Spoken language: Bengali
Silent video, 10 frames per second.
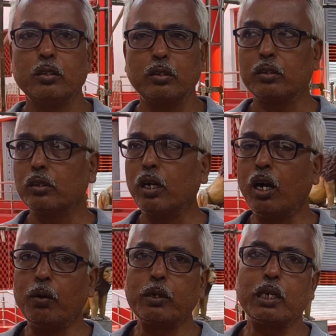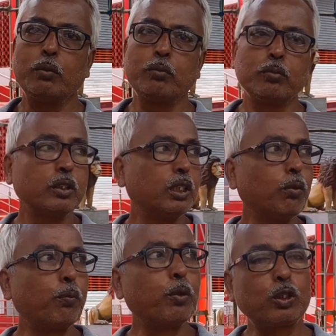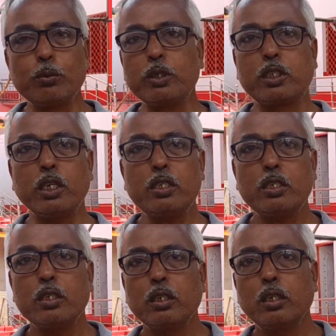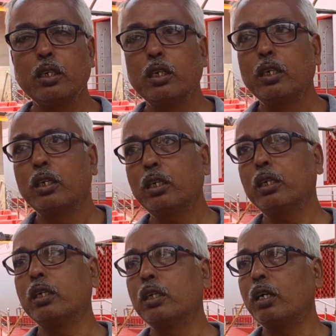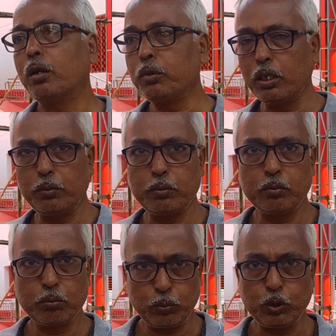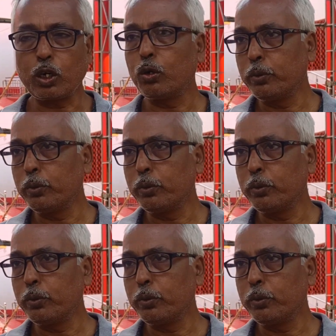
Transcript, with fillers: আপনার নাম কি আমার নাম দেবব্রত বিশ্বাস হ্যাঁ, আমি পূজা